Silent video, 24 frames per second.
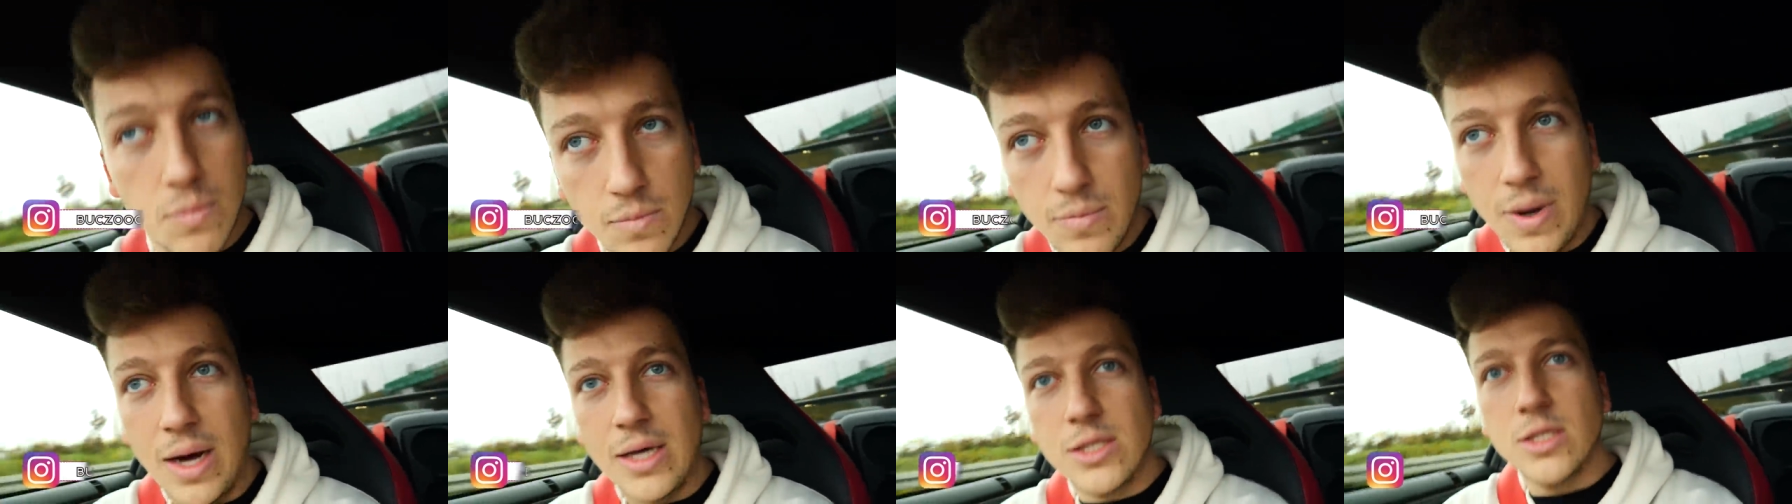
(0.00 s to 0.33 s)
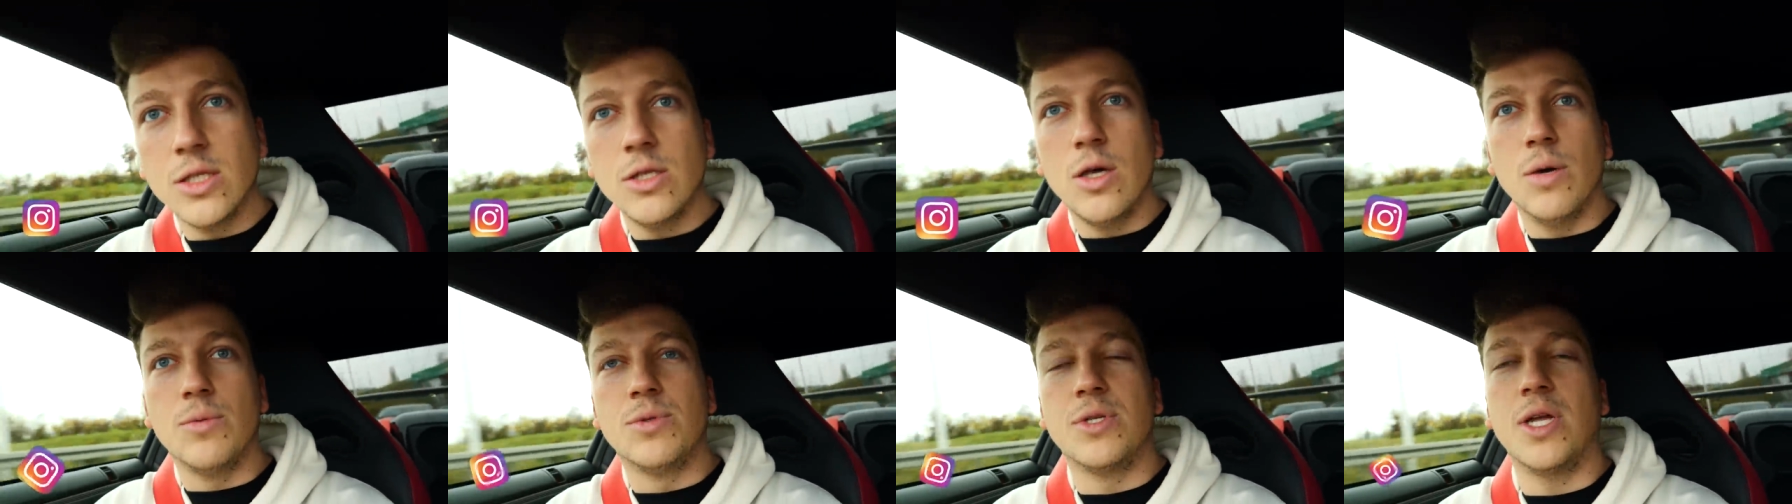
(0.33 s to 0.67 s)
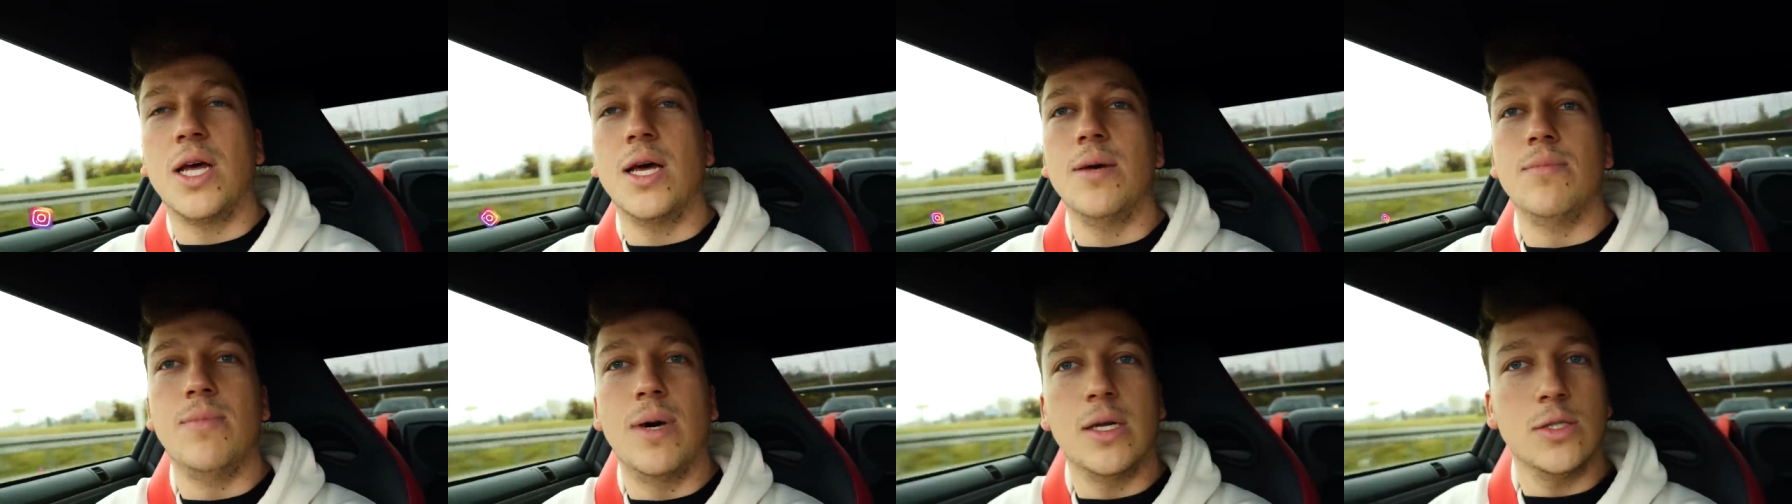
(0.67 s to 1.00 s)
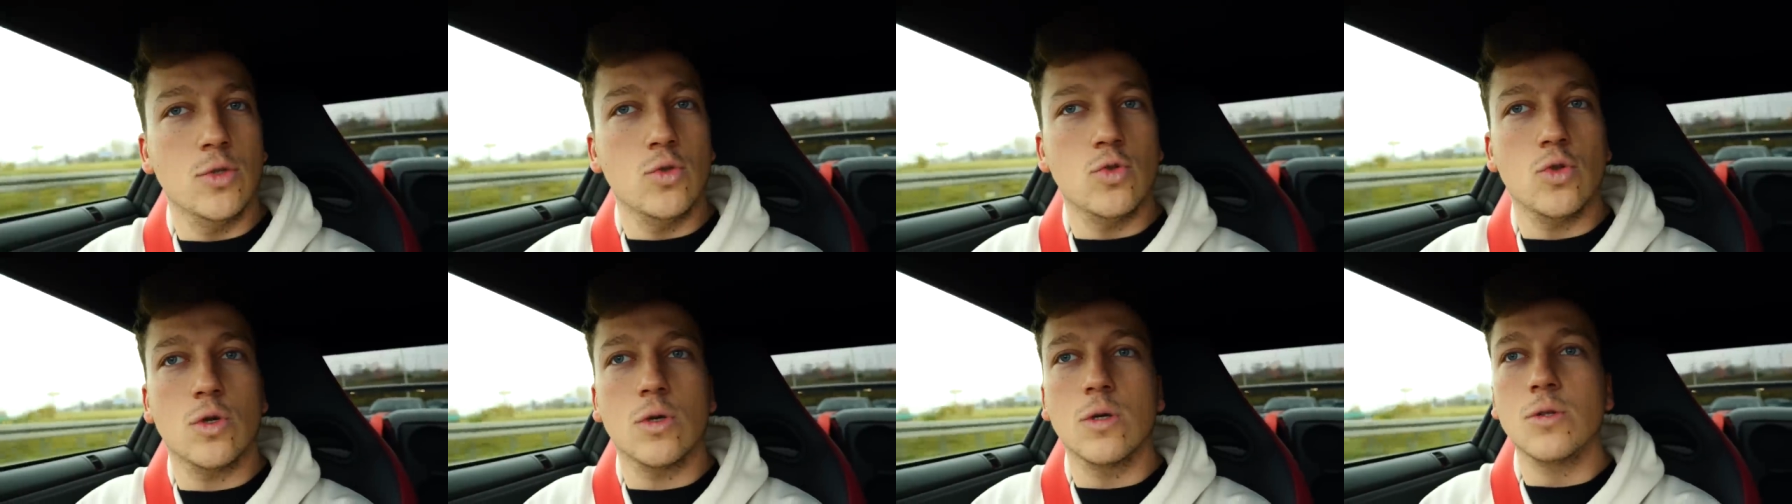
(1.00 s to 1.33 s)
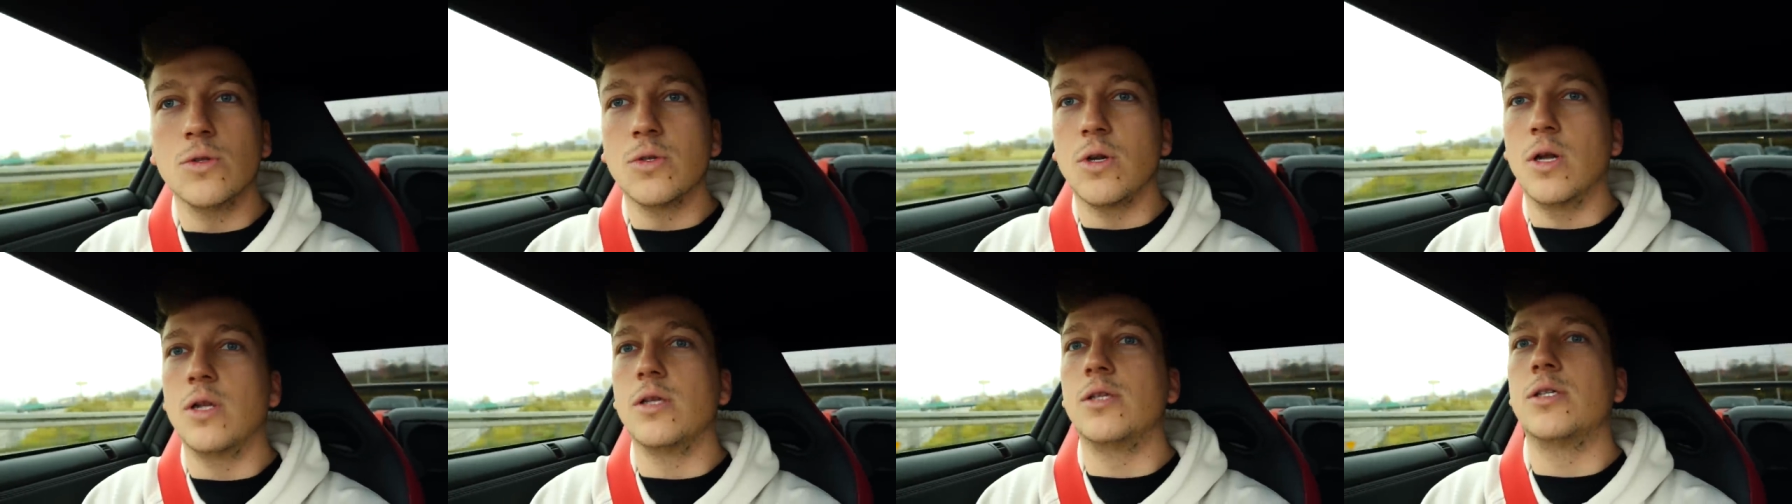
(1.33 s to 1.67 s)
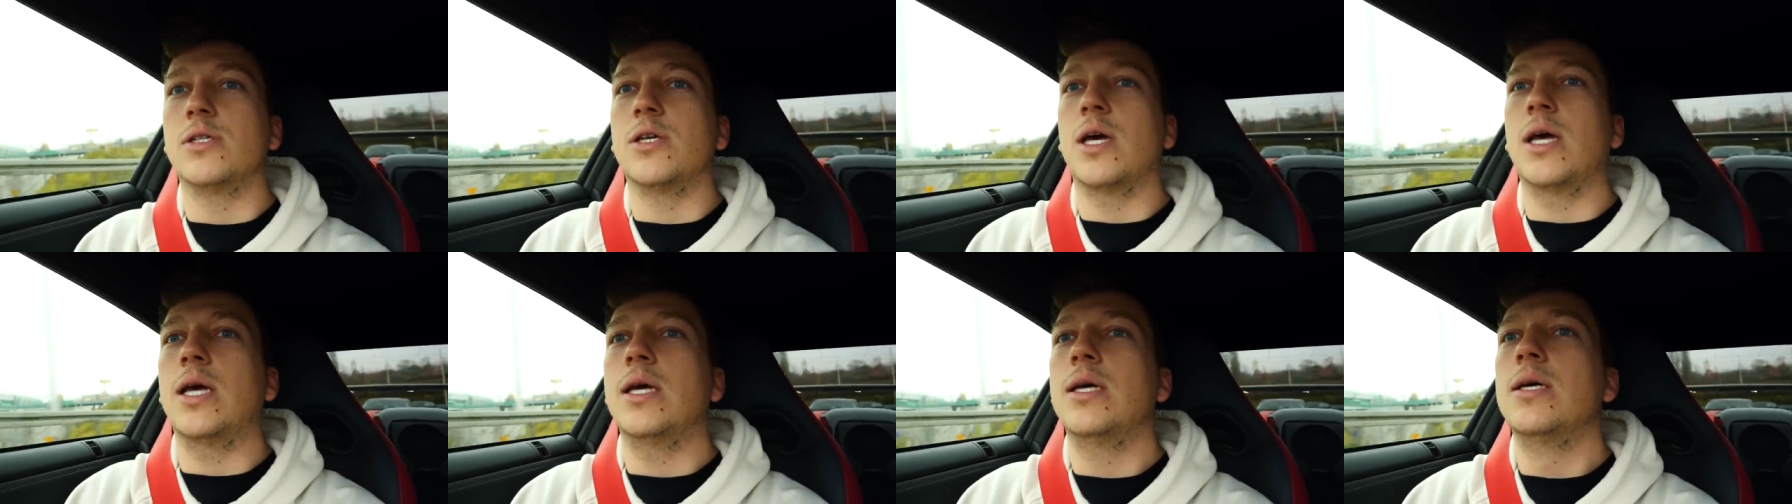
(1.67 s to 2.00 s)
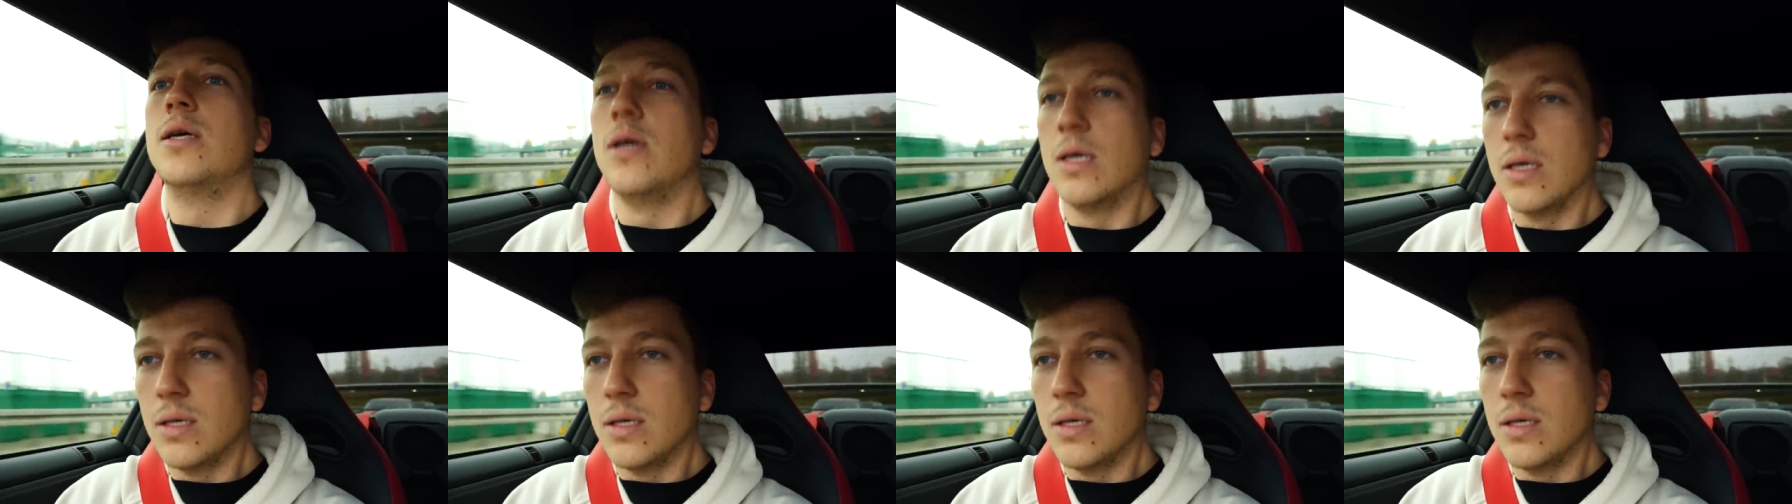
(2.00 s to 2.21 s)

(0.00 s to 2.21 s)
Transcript: Bardzo dobrze, bardzo dużo kontroli dzisiaj.